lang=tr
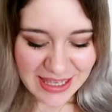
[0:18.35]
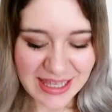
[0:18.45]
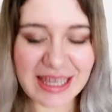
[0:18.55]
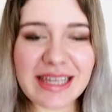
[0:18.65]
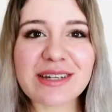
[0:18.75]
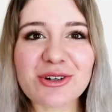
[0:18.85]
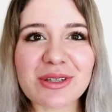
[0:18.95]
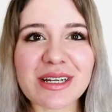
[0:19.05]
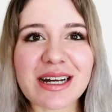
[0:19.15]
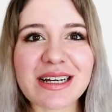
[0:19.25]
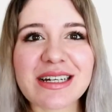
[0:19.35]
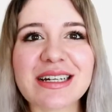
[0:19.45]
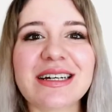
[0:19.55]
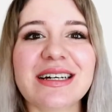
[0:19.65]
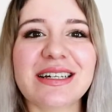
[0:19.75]
Ee, ilk olarak
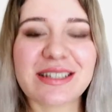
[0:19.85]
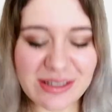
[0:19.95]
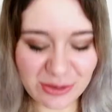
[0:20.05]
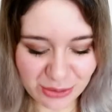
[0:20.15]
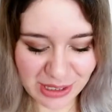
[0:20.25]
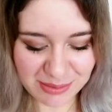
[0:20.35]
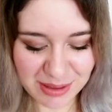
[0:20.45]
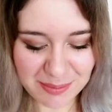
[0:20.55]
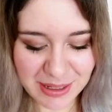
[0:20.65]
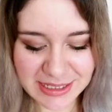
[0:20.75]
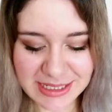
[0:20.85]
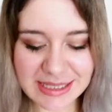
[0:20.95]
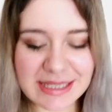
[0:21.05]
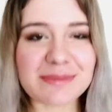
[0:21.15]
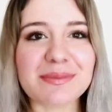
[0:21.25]
kullanmaya
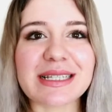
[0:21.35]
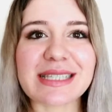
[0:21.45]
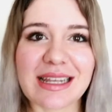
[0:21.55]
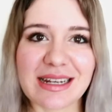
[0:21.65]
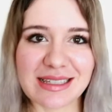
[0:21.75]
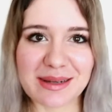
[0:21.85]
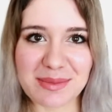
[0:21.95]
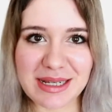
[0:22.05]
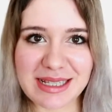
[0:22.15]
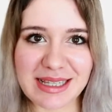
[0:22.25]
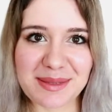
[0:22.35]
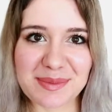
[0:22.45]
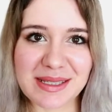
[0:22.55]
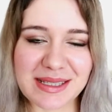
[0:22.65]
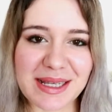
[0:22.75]
başladığım maskelerden
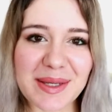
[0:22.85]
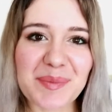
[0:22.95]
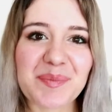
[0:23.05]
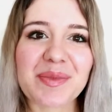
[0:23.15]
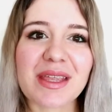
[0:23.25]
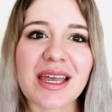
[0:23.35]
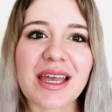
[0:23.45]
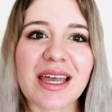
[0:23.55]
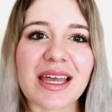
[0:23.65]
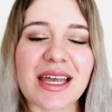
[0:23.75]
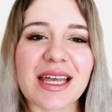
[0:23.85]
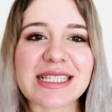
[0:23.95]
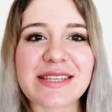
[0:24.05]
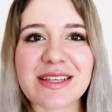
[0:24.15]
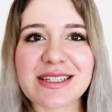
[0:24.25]
bahsedeyim size. Ee,
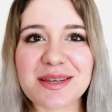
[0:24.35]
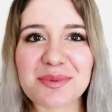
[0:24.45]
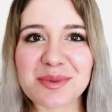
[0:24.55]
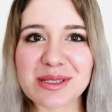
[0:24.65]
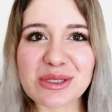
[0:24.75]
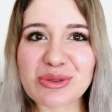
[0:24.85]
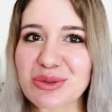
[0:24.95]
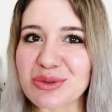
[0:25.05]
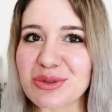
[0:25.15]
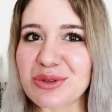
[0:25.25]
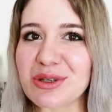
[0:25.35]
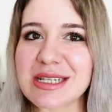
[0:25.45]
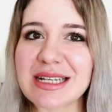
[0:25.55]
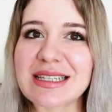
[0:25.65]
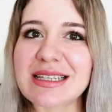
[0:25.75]
sivilce hepimizin sorunu.
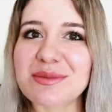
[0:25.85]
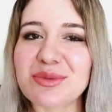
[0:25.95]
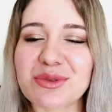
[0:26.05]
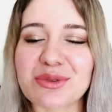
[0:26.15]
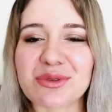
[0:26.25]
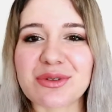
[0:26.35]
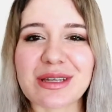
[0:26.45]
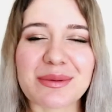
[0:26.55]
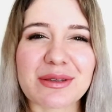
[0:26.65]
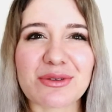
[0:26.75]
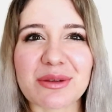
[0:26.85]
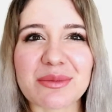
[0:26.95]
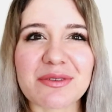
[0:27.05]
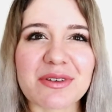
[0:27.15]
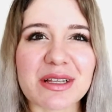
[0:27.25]
Özellikle bu gebelik
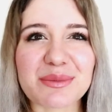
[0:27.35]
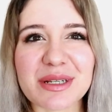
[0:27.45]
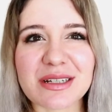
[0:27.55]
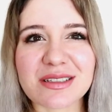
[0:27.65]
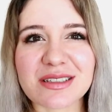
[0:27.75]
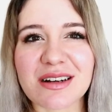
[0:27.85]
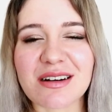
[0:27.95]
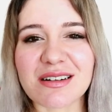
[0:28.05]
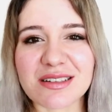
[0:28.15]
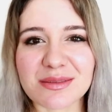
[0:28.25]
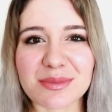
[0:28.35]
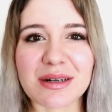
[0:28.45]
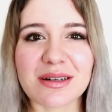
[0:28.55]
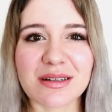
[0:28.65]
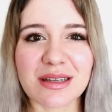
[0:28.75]
döneminde falan birazcık daha
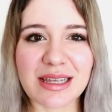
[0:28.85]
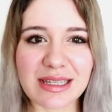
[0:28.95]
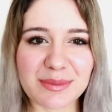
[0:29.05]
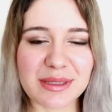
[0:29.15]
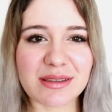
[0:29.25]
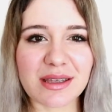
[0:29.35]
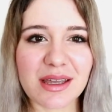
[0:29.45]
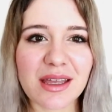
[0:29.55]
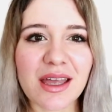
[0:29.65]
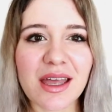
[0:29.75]
artma eğiliminde.